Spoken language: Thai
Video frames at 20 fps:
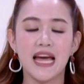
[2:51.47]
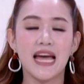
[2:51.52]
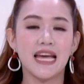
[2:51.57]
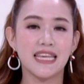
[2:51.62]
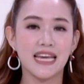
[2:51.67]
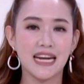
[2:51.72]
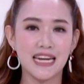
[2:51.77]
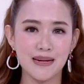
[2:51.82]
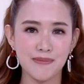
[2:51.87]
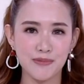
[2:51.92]
อ
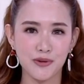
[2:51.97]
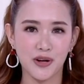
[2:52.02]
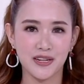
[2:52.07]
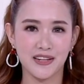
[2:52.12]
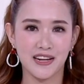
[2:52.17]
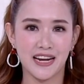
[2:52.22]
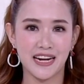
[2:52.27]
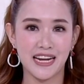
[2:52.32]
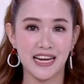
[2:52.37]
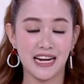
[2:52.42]
ย่าลืมกดก
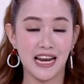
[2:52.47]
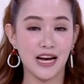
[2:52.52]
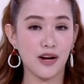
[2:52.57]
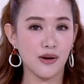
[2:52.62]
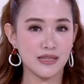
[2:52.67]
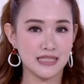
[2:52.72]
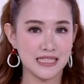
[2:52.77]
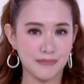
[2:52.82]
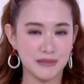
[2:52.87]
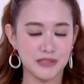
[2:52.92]
ระดิ่งและก
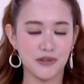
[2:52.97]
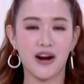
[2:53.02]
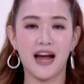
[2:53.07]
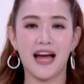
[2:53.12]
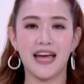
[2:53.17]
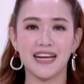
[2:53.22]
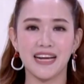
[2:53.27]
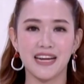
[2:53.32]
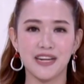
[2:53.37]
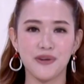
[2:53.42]
ด
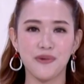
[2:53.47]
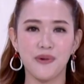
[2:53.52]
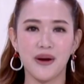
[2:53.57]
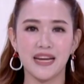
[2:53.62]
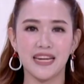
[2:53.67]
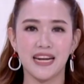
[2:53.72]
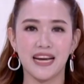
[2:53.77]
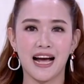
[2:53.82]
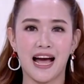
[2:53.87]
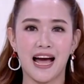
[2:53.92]
subscribe กันด้วย
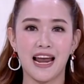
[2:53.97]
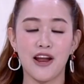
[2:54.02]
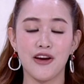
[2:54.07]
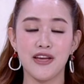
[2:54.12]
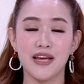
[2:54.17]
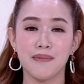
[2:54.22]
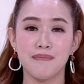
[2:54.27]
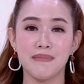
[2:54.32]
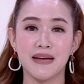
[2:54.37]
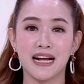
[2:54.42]
นะคะ เรา
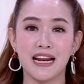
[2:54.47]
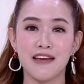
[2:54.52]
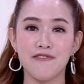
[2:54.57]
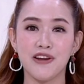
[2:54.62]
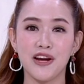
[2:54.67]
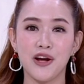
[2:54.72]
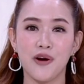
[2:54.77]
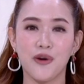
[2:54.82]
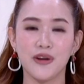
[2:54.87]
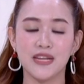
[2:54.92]
ยังมีคลิปวิ
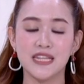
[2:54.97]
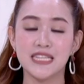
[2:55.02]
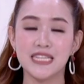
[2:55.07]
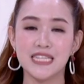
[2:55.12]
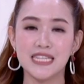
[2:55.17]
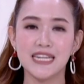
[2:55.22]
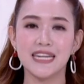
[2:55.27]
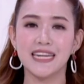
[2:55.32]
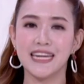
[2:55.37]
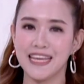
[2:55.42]
ดีโอ
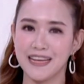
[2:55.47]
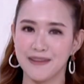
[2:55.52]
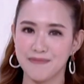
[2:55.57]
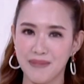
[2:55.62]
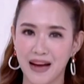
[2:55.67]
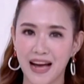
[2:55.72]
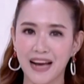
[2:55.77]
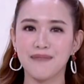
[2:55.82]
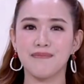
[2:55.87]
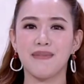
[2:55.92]
อื่น ๆ อีก
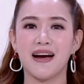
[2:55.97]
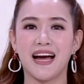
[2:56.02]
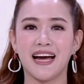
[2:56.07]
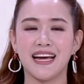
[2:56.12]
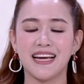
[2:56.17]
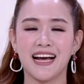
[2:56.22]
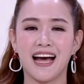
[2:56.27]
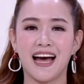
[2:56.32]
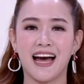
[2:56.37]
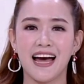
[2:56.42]
มากมาย
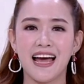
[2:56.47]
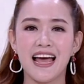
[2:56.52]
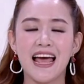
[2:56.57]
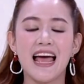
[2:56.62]
ค่ะ